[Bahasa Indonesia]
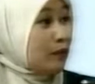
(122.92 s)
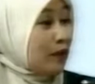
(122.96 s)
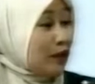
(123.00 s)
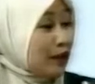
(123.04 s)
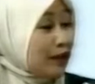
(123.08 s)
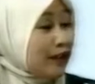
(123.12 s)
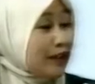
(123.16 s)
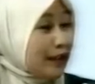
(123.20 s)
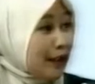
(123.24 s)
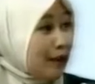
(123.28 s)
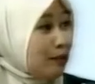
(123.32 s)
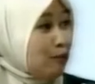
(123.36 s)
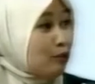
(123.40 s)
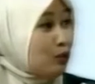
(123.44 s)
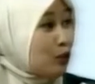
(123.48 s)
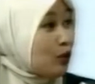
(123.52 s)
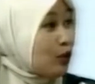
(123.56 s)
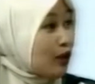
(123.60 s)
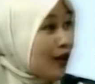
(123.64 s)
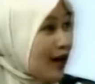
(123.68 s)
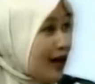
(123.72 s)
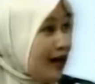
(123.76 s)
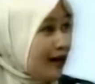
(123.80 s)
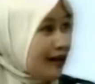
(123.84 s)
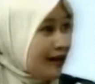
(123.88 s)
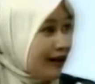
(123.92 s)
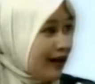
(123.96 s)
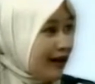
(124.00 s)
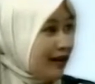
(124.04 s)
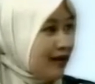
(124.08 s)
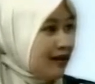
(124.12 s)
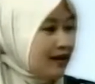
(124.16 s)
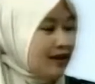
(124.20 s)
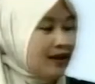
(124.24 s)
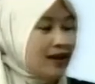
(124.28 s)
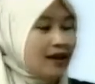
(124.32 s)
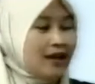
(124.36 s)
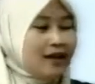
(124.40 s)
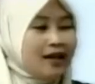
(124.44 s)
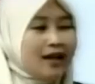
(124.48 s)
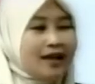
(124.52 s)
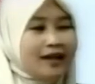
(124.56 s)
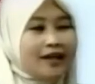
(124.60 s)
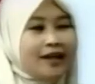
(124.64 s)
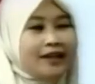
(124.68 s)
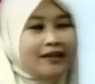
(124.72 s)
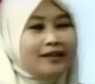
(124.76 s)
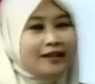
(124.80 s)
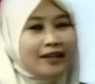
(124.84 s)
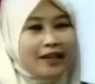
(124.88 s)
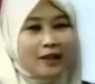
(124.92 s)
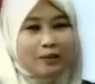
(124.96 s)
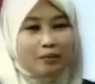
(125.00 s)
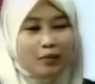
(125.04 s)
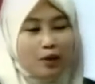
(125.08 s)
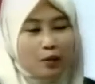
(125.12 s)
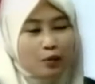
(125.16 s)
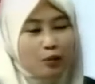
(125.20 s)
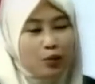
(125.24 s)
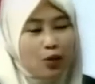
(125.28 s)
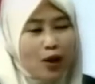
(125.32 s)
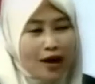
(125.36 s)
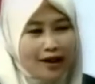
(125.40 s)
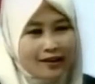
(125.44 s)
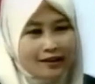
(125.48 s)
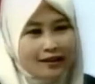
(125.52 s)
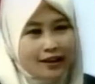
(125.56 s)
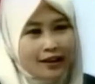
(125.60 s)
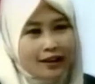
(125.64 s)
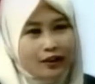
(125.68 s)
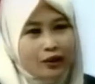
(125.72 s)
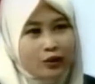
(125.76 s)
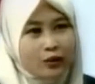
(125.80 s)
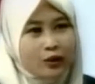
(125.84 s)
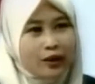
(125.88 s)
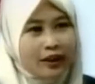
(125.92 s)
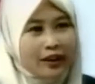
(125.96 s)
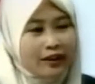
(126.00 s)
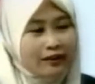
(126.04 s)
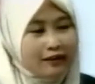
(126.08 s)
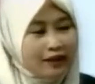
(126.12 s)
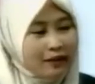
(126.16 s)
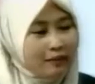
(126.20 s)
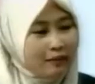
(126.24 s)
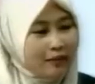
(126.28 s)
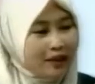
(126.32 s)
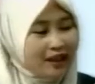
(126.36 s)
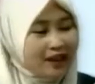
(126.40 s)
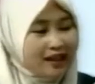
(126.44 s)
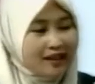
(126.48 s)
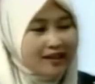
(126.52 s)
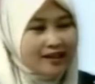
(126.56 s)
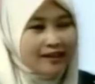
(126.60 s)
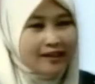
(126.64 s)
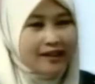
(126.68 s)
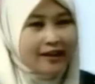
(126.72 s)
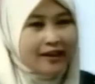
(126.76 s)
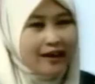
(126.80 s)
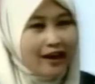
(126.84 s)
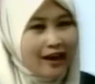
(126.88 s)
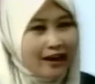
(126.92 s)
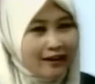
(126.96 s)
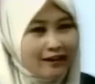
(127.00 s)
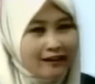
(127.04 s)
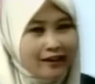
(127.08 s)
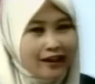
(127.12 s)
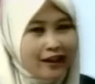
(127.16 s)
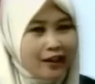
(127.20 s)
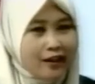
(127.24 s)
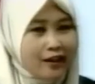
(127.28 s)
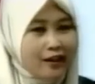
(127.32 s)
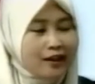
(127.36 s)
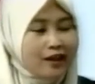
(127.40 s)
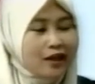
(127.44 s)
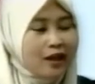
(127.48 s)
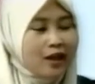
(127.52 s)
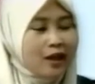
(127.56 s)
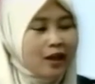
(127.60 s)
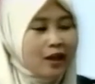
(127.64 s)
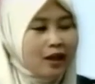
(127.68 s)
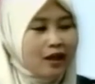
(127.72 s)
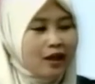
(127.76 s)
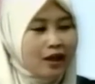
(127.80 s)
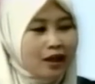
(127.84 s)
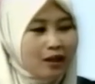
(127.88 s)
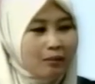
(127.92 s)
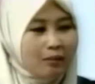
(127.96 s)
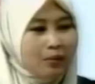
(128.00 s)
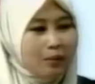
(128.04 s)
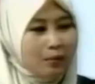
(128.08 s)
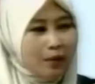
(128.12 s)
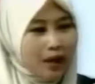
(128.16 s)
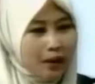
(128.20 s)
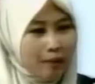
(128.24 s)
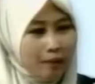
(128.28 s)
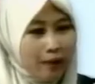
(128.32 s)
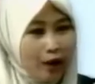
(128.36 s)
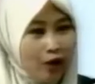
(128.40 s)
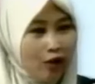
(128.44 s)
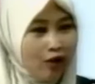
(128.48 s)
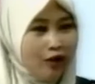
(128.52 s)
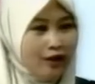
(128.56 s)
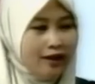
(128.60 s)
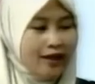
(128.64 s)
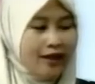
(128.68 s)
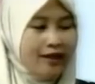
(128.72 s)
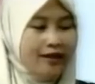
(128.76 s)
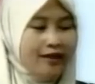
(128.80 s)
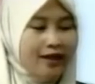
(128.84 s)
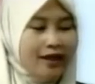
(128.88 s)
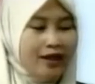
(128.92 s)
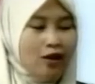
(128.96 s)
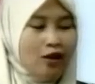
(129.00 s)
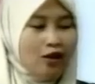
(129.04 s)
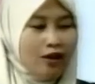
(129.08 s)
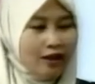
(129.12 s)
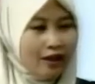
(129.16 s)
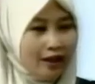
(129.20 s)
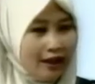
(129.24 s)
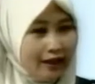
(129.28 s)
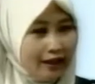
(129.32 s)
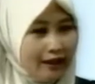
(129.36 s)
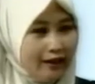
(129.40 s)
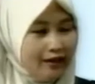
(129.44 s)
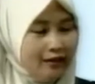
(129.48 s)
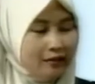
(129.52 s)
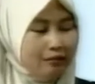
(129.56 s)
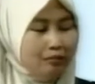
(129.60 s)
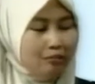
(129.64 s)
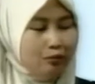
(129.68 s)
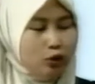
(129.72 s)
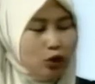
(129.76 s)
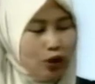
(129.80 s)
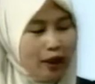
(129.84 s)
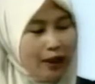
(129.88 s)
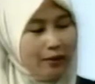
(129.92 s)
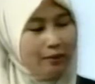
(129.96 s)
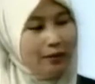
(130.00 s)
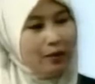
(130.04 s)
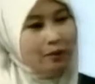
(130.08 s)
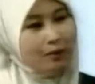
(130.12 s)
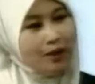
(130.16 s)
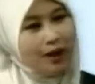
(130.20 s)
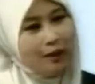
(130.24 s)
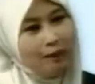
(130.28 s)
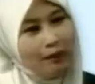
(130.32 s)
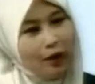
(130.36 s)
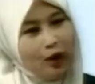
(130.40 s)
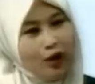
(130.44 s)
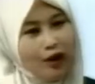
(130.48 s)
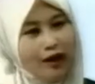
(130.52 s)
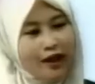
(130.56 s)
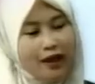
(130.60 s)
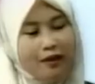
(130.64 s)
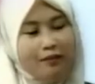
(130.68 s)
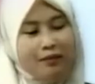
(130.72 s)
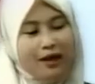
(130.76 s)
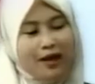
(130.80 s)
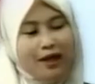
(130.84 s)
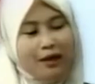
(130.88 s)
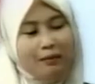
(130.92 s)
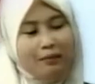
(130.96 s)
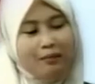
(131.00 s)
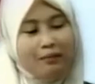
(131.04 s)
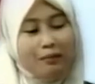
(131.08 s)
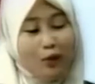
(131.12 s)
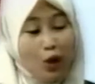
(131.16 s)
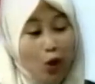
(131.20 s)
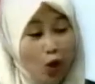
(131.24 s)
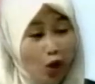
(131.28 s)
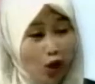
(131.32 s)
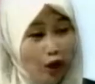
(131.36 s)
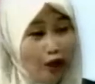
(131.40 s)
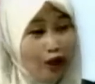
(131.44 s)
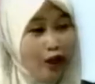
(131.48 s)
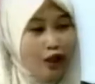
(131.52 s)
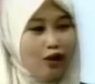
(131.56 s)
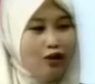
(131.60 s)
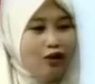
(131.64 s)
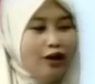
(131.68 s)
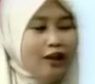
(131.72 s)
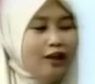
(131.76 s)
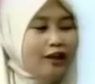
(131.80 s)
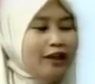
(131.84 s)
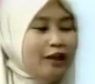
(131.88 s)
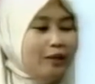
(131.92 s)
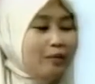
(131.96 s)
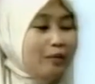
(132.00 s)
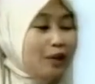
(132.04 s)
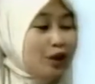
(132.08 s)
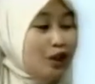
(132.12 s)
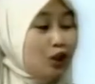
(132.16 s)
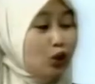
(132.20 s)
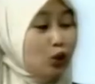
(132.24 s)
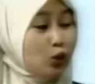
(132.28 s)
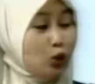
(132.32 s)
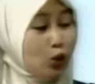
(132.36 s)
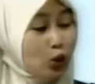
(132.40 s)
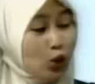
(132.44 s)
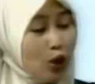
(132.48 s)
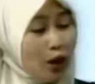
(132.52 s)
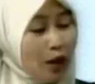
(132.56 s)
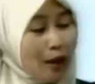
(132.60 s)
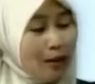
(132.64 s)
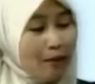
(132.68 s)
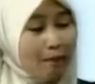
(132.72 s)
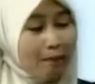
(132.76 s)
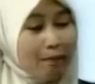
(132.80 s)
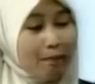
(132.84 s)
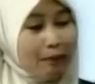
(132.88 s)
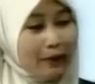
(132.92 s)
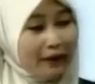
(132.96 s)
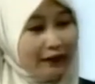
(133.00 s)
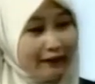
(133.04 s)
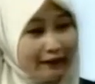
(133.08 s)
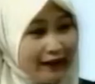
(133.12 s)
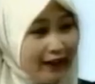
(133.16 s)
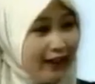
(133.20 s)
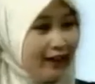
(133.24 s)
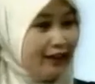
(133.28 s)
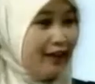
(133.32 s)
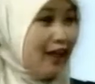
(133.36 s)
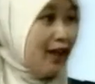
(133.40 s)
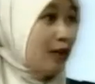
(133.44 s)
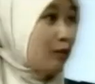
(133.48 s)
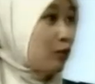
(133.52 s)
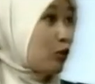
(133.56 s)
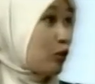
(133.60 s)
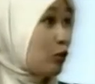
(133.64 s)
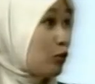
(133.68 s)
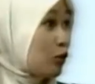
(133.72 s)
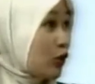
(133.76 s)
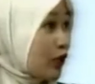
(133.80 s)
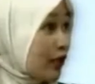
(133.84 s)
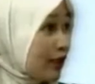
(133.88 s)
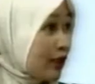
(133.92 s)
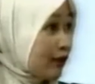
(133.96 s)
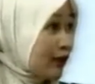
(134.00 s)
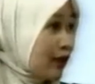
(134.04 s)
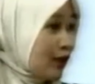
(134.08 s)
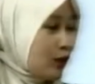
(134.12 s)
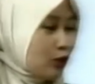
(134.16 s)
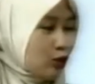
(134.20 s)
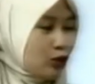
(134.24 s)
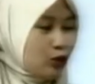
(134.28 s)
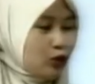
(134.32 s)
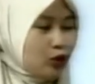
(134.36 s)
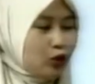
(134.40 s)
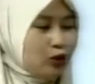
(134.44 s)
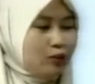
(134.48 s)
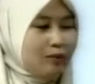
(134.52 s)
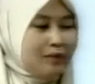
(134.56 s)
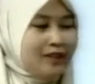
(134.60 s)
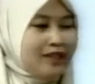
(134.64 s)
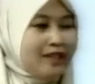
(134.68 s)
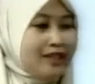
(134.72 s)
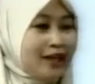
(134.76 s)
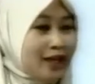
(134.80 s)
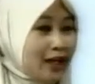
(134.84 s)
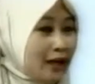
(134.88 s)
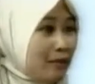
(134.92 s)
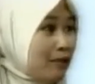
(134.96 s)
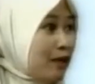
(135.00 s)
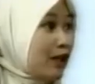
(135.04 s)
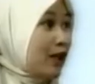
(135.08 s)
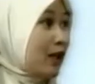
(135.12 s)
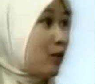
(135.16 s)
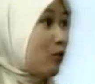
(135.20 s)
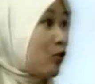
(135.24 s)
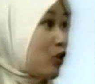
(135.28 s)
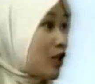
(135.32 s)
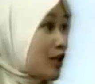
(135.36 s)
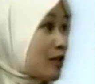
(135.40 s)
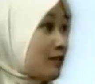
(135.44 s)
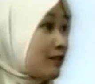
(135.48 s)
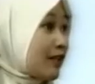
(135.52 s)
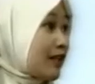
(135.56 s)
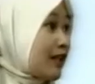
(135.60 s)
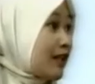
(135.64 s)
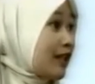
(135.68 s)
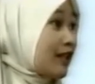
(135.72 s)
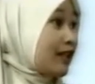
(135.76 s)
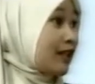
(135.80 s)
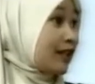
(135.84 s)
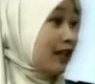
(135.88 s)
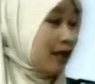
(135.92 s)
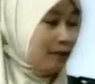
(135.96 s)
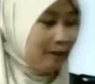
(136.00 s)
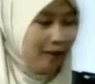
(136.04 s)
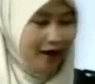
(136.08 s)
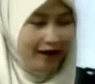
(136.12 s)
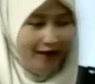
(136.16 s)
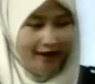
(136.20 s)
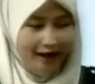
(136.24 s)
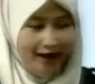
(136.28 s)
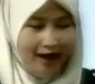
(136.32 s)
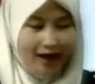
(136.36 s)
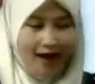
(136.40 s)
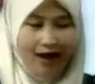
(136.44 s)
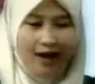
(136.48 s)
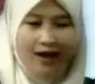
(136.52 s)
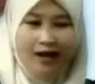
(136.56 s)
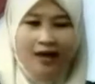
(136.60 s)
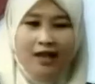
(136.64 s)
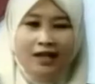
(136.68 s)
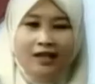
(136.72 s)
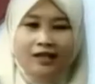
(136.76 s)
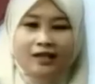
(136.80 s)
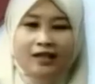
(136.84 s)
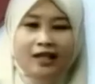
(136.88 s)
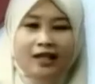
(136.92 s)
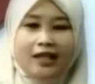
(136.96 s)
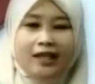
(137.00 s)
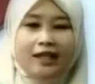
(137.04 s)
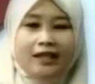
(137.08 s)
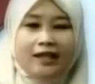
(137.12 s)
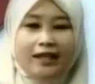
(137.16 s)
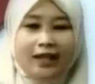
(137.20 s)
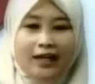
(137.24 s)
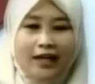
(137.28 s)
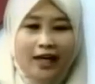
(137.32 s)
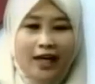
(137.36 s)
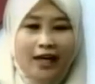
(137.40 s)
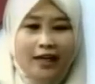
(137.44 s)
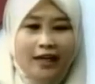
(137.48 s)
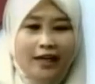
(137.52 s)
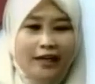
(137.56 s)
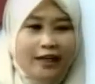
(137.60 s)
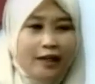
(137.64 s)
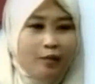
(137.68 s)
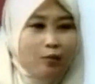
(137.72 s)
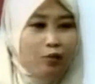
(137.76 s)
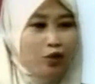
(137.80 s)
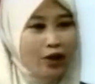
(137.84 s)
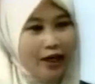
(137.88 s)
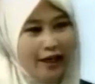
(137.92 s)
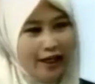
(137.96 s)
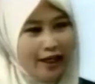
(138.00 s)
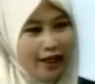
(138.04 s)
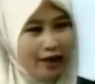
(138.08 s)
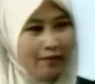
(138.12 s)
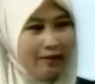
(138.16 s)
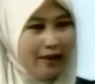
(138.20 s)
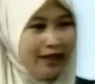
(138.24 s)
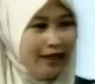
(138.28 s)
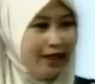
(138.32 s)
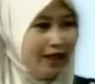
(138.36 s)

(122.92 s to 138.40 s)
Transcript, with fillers: tetap bugar ya hmm. karena dengan berpuasa itu kita mengistirahatkan Eh, beberapa organ dan organ bukan beberapa organ malah organ-organ yang begitu penting dalam tubuh kita untuk mm-hmm. menjaga metabolisme kita tetap ada. Mm-hmm. Jadi dengan adanya bulan Ramadan